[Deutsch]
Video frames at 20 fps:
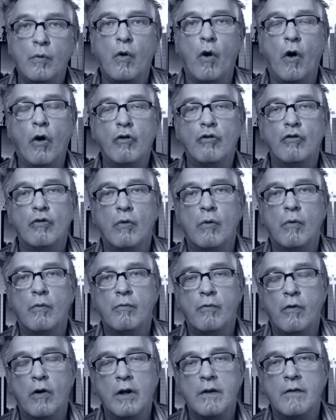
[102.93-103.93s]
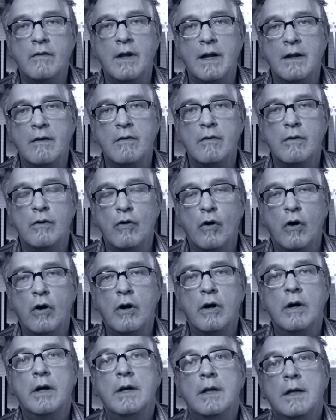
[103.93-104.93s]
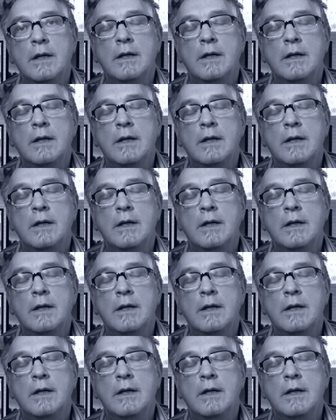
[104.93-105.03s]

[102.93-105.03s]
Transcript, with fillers: Kochshow fortsetzen, doch